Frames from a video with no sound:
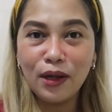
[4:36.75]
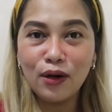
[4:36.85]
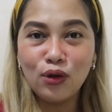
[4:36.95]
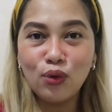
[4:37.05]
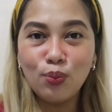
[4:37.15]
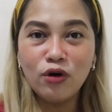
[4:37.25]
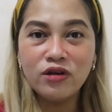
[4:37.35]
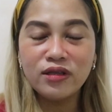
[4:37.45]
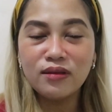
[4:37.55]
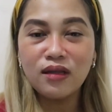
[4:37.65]
pero yung
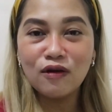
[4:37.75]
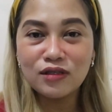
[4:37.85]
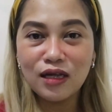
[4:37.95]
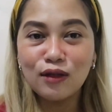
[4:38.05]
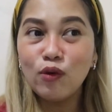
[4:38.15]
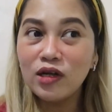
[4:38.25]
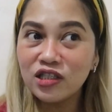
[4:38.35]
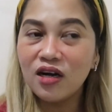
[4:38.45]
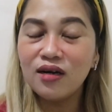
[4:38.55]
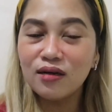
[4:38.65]
4,000
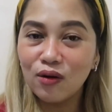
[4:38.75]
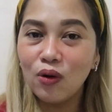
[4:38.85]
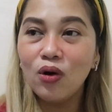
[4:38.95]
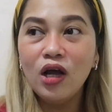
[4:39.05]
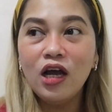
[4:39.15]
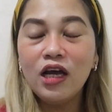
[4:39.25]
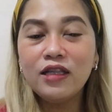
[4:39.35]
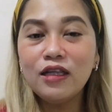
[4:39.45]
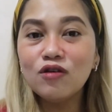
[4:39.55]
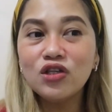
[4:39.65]
watch hour ko,
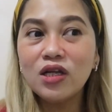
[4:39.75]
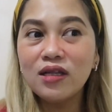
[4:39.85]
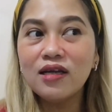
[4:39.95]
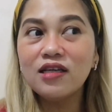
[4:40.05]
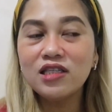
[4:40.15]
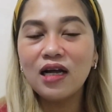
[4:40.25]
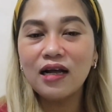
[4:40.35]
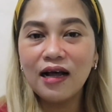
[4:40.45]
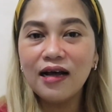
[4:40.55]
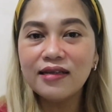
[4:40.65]
hindi ko siya na-reach
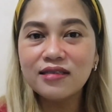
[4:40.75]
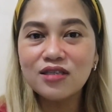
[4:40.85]
agad.